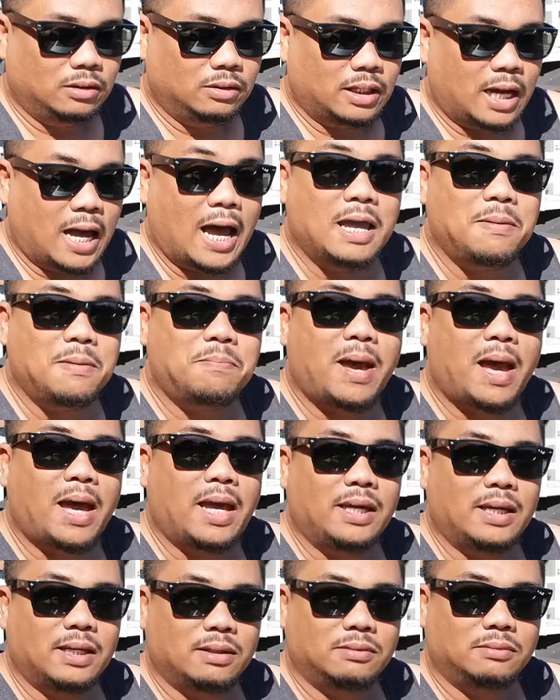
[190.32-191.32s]
หายไป
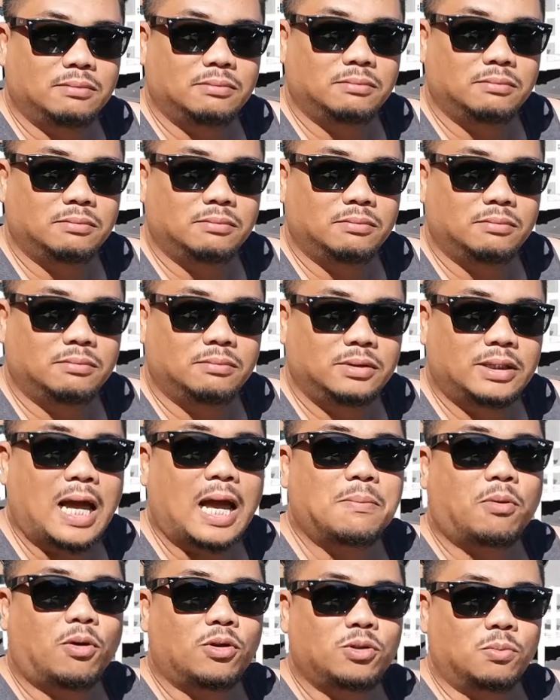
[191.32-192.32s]
นาน
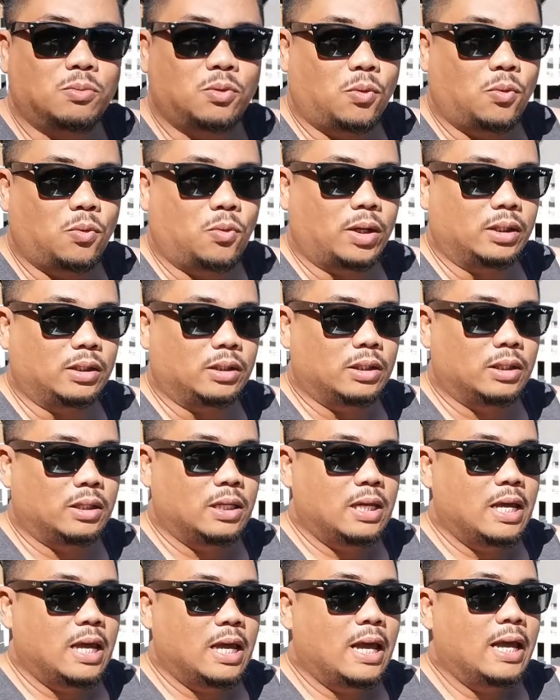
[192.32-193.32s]
พอสมควร
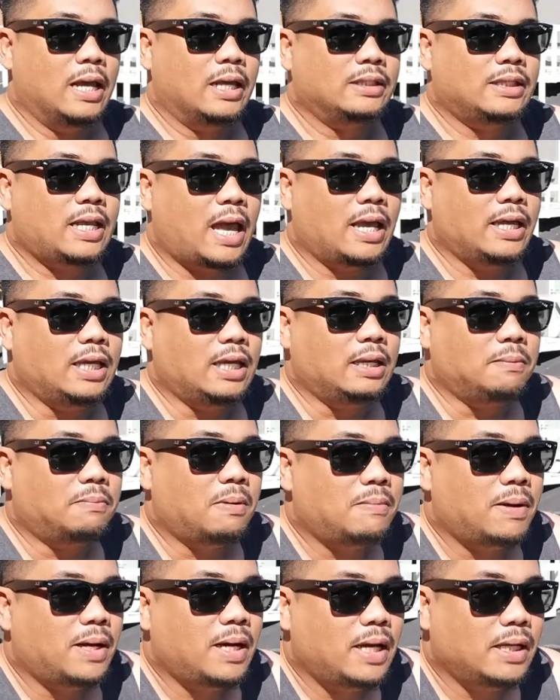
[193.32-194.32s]
แต่อีกป
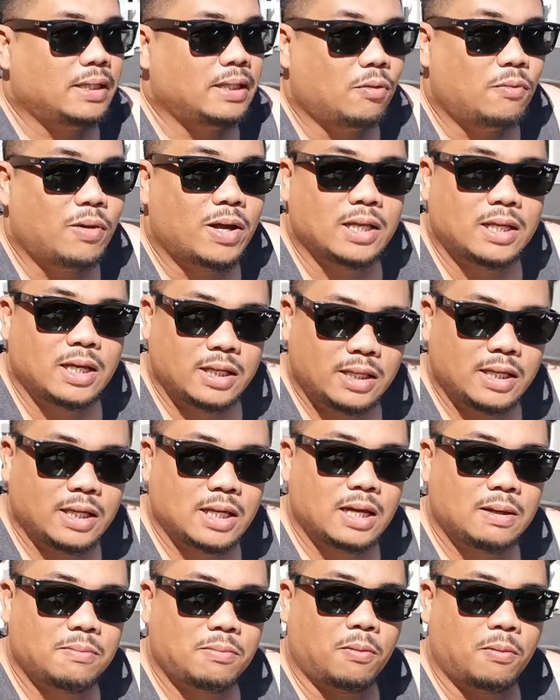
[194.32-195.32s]
ระมาณเดี๋ยววันอาทิตย์เนี้ย
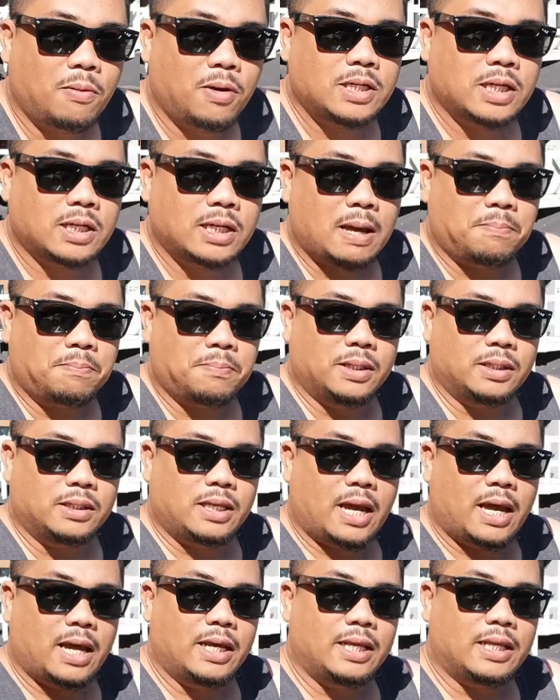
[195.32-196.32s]
ฮะผมก็จะกลับเมือง
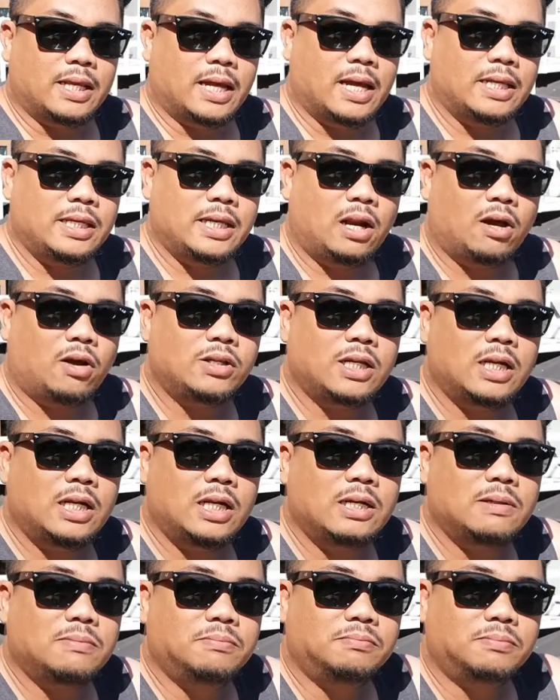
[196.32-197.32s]
ไทยนะฮะเดี๋ยวเราก็จะ
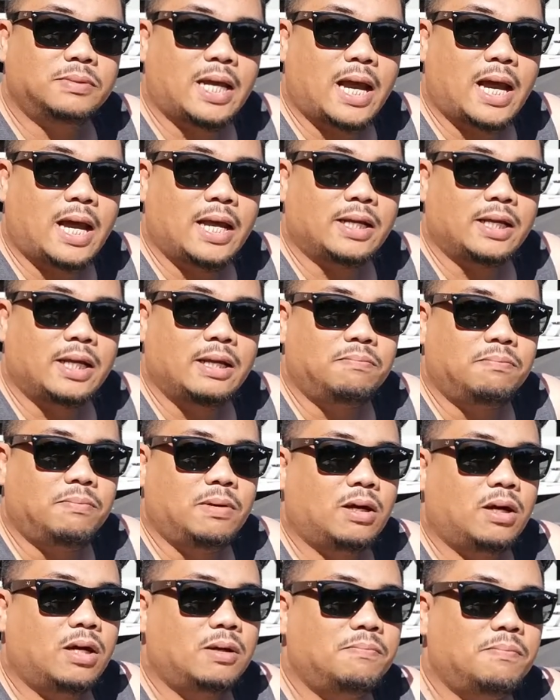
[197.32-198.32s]
เริ่มถ่ายคลิป
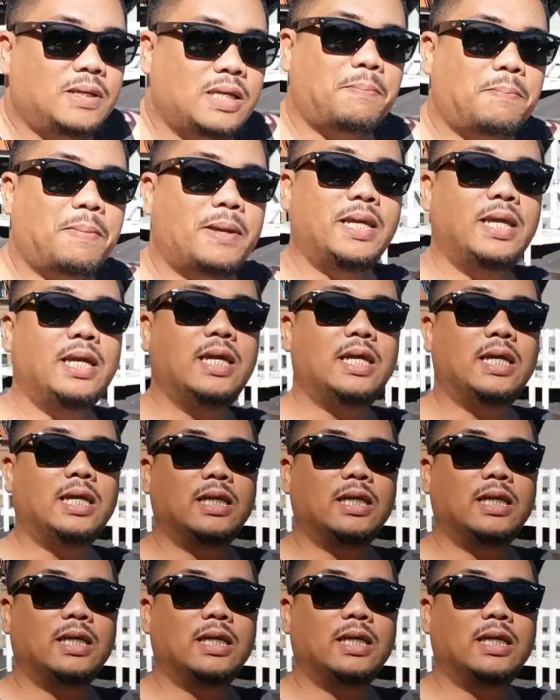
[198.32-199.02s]
แล้วก็จะไปที่